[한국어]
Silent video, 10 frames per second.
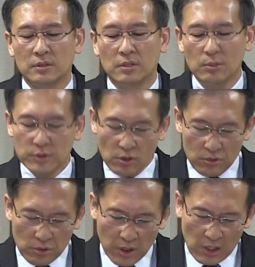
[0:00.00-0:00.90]
여러분
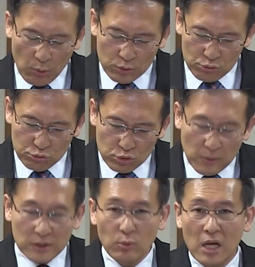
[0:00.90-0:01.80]
성경에 나오는
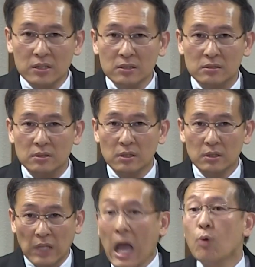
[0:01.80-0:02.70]
수많은 화들
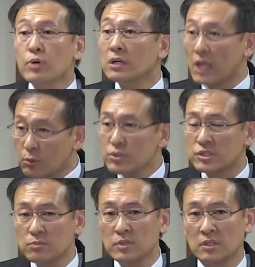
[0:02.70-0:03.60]
다 우리가 내고
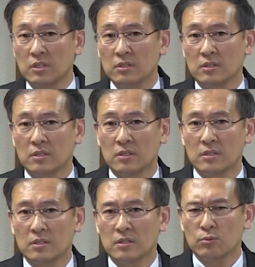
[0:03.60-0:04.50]
있습니다.
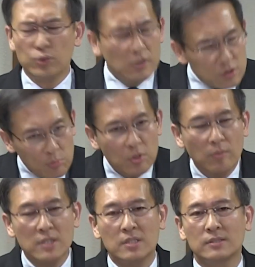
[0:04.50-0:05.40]
우리를
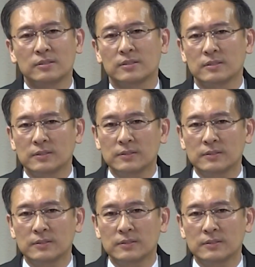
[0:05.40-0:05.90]
점검하자는 거예요.